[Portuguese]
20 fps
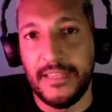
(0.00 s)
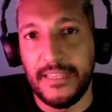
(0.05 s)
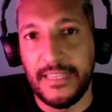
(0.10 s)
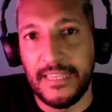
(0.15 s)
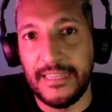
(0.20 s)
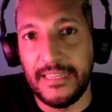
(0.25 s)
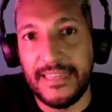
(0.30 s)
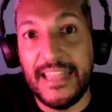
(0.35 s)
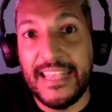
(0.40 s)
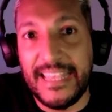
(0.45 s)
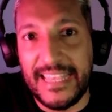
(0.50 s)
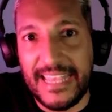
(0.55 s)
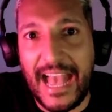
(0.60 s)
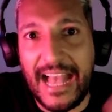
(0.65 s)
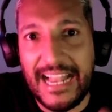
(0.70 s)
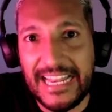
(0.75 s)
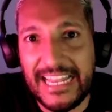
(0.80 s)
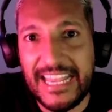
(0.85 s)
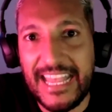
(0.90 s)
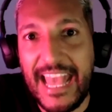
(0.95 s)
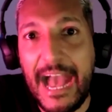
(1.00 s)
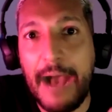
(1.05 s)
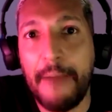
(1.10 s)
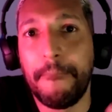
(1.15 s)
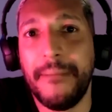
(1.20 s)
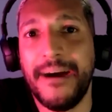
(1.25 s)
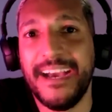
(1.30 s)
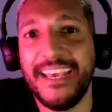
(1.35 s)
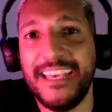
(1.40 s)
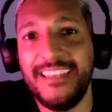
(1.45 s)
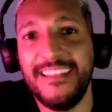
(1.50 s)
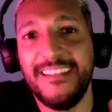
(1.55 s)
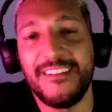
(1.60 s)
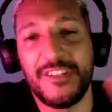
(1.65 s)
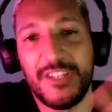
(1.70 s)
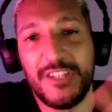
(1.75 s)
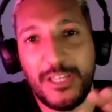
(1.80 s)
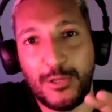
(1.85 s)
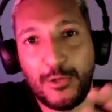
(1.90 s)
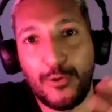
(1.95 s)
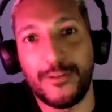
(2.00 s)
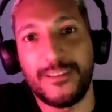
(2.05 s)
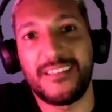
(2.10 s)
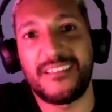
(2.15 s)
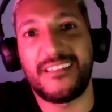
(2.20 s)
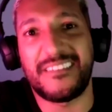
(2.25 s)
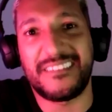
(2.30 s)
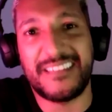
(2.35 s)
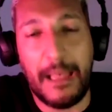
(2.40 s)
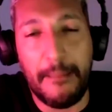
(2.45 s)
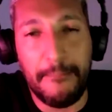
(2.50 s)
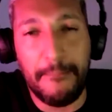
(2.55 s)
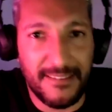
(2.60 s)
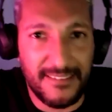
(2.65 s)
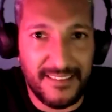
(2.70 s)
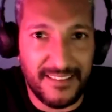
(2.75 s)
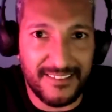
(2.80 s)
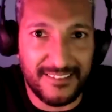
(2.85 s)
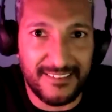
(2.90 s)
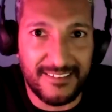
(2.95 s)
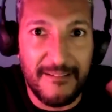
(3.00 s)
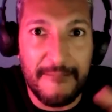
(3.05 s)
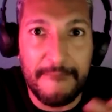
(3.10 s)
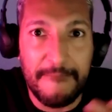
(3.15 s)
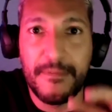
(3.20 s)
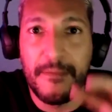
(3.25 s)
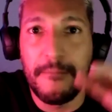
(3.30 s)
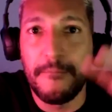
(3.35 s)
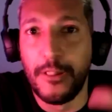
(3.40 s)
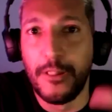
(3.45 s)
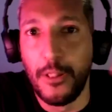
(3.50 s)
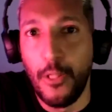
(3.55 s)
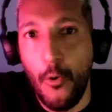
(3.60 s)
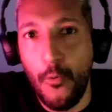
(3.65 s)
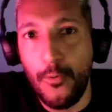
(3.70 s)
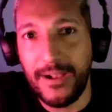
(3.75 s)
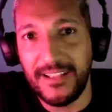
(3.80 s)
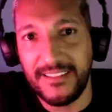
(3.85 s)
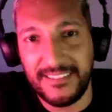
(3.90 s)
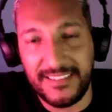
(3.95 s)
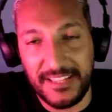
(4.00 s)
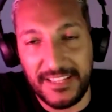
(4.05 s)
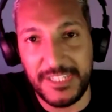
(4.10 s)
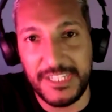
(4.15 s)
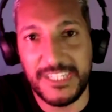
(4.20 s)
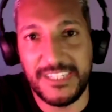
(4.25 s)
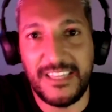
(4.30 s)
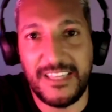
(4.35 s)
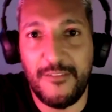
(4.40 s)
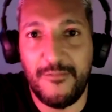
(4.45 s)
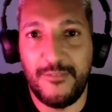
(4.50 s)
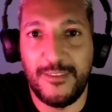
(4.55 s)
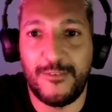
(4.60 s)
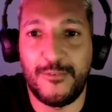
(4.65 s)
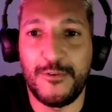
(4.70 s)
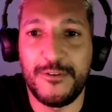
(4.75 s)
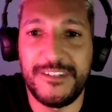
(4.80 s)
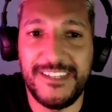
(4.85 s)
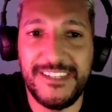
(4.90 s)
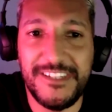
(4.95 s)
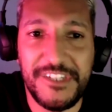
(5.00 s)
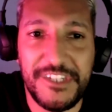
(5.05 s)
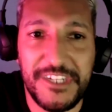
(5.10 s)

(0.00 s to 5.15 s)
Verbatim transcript: E, e ali é a mãe de todas as camisas loucas que a gente tem visto hoje em